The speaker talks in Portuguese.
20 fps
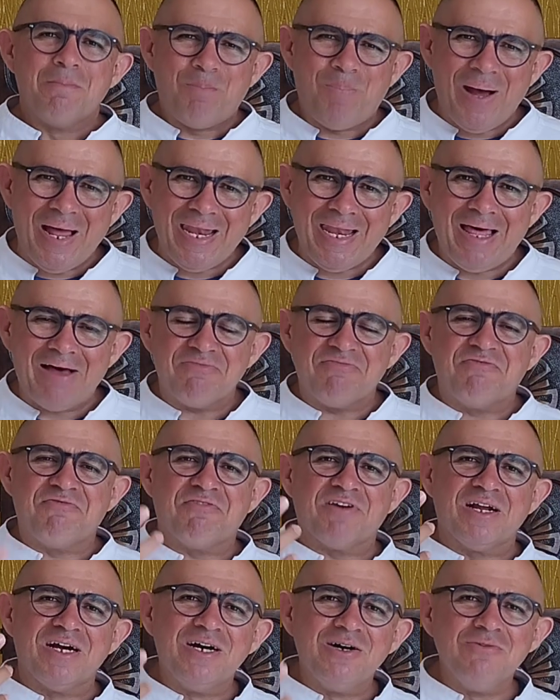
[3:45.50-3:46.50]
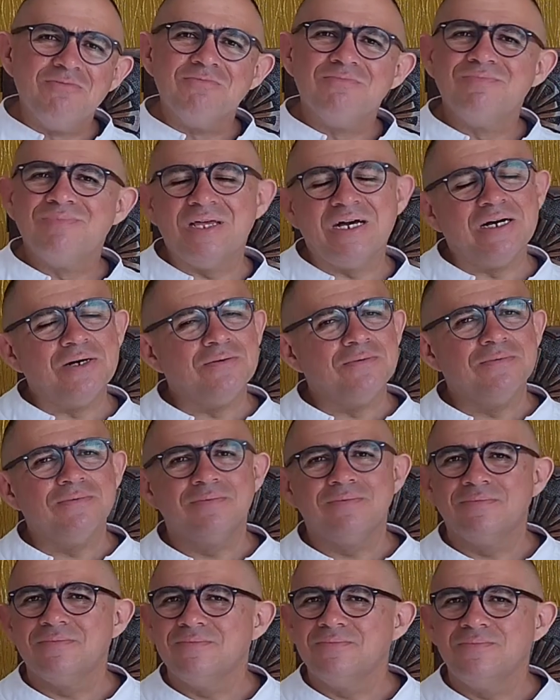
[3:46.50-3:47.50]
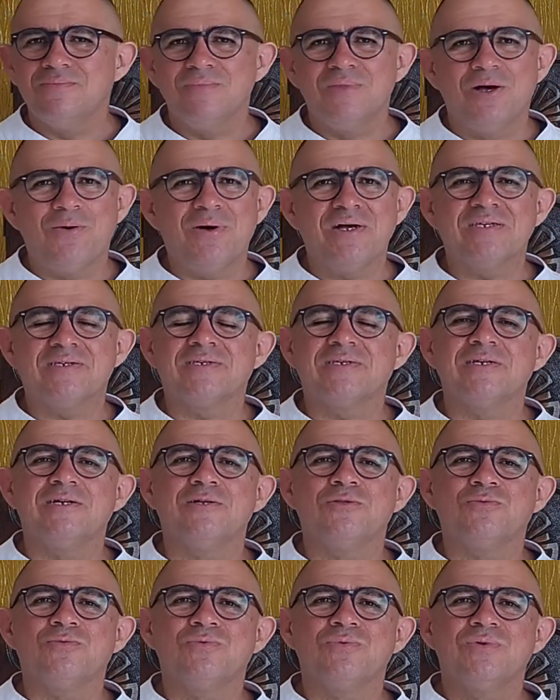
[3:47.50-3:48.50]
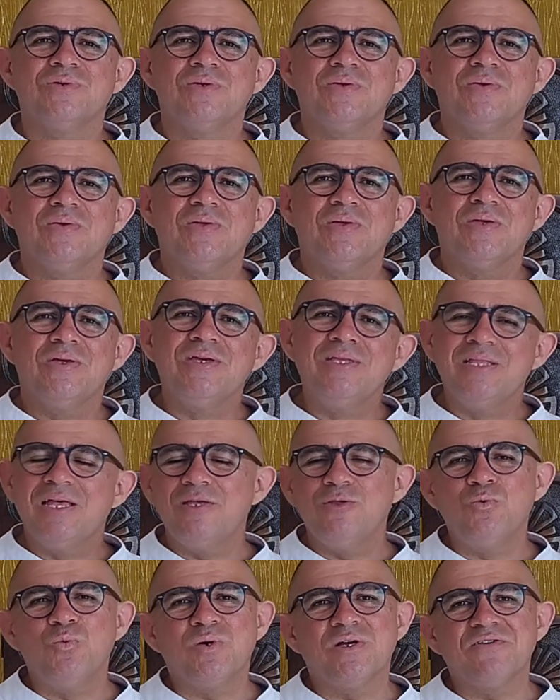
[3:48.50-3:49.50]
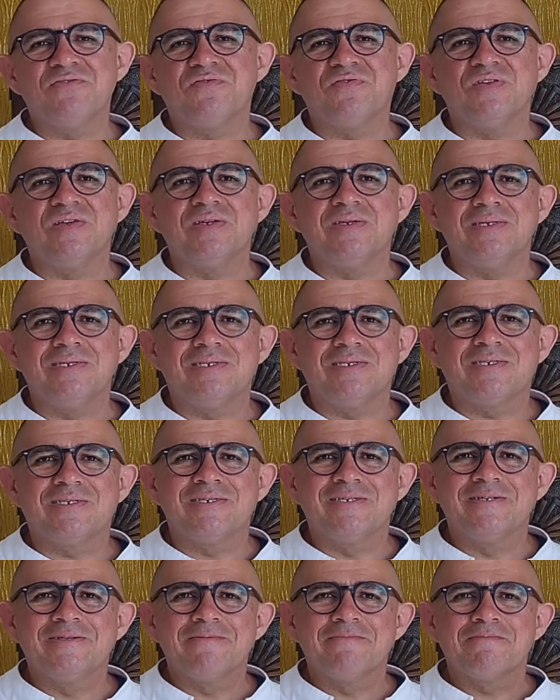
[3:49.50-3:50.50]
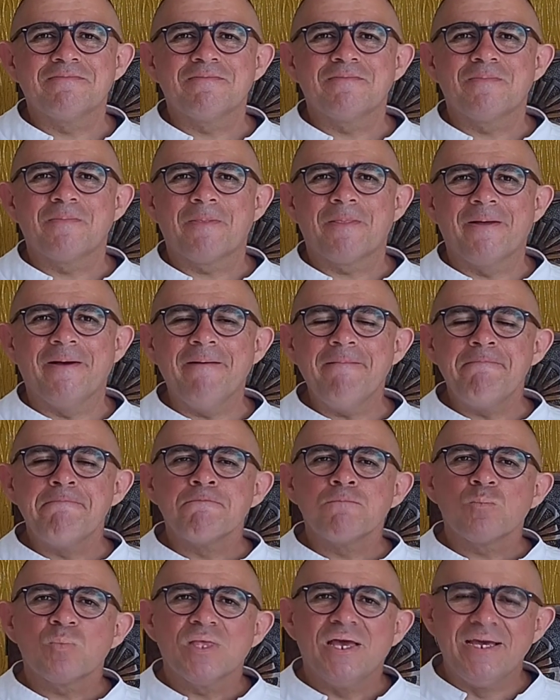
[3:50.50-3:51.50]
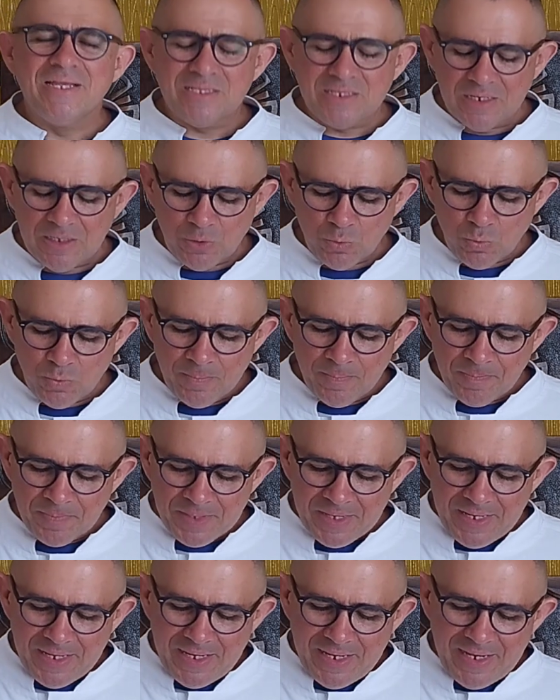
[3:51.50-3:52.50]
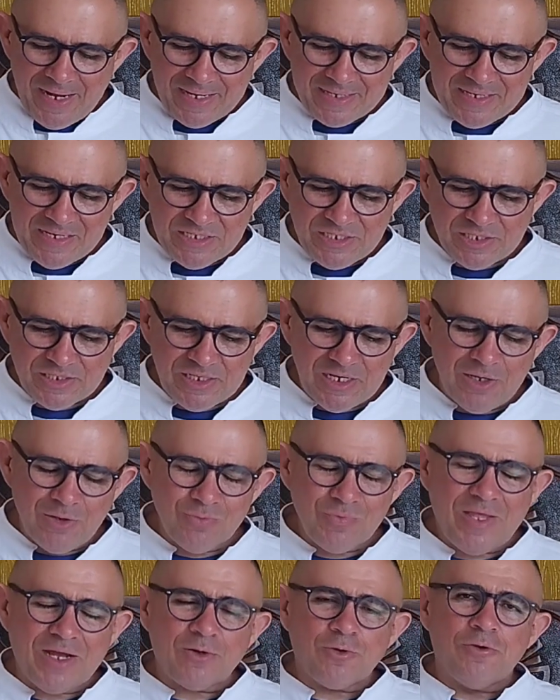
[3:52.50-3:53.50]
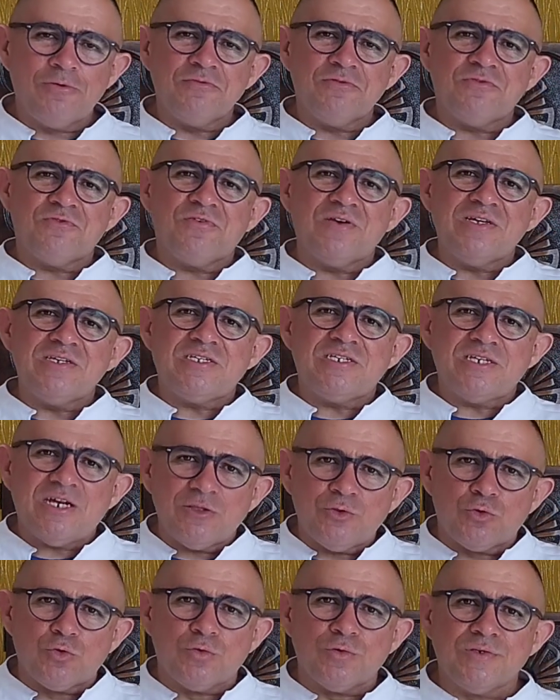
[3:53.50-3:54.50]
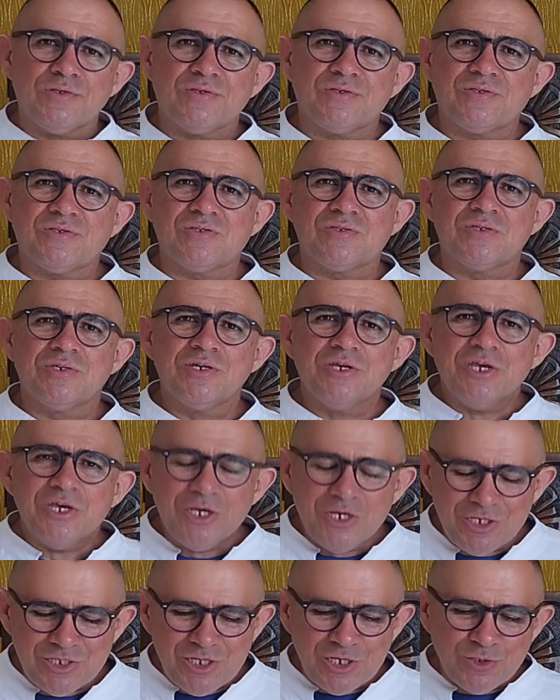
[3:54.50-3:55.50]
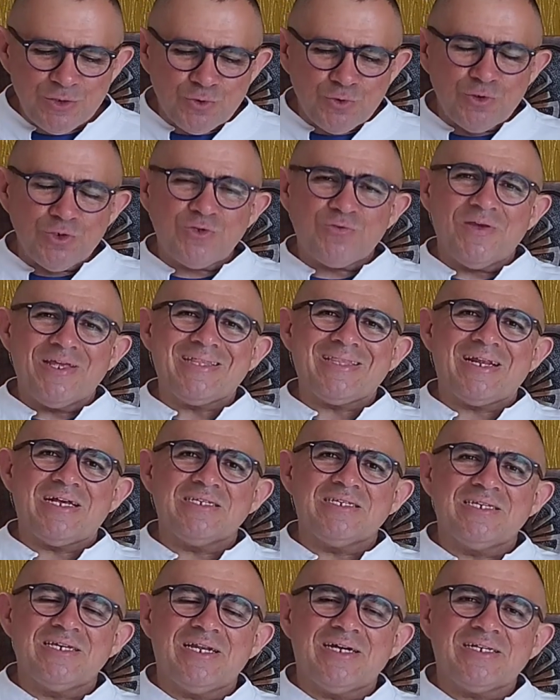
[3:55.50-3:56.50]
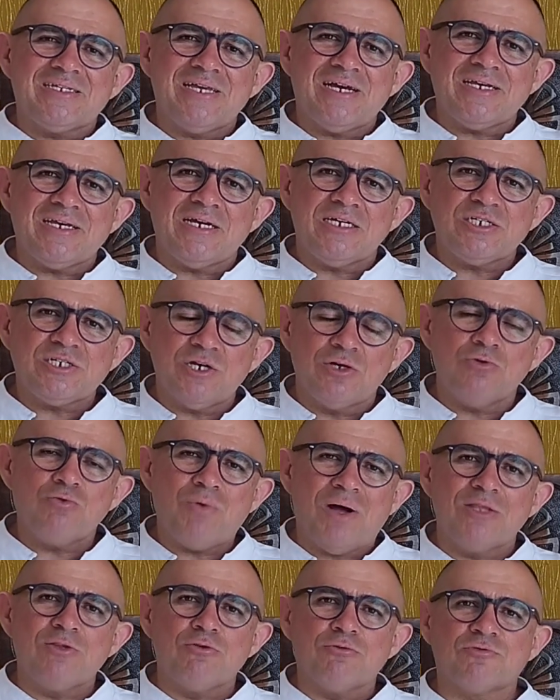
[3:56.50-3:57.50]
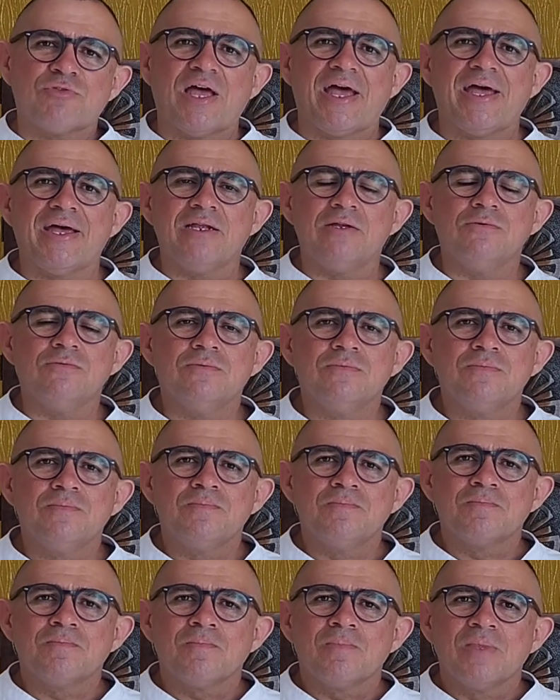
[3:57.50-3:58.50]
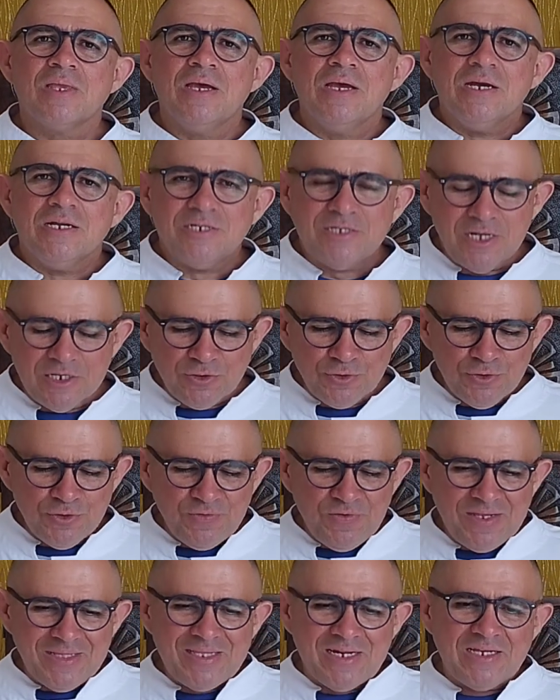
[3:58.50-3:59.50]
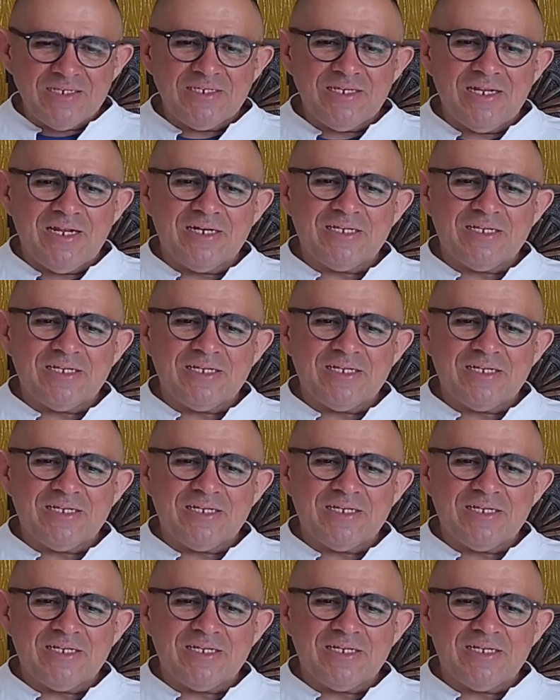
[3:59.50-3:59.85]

Palavrão, não, não aceito. E nem nunca fiz. Né? Então, a questão da convivência 2. E Jesus vem trazer aqui a questão do adultério. Jesus vem trazer